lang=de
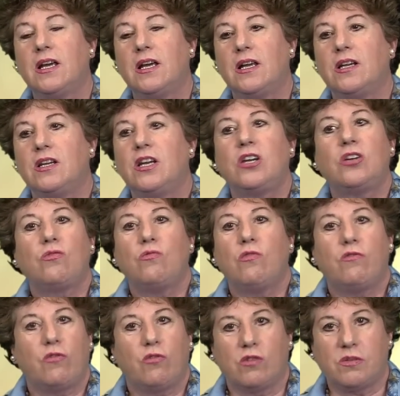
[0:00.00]
äh, nicht
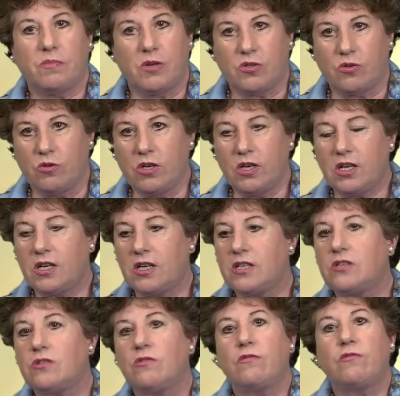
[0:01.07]
nur für uns persönlich
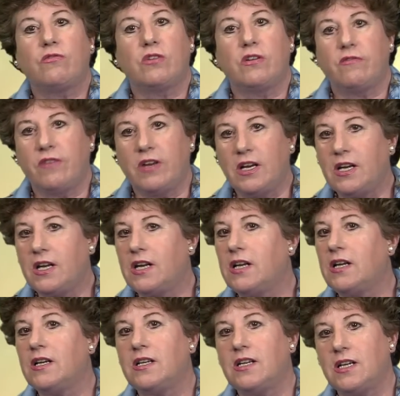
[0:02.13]
ist und für die
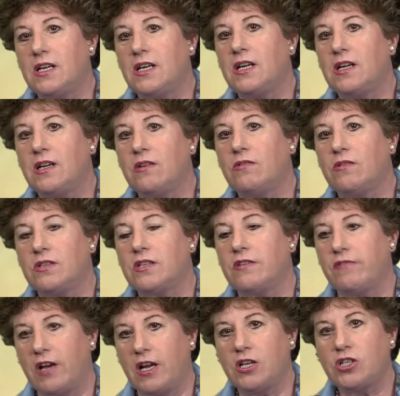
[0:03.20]
wenigen, die in unsere
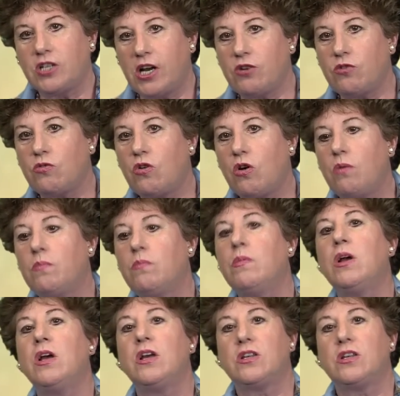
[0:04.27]
Veranstaltung kommen,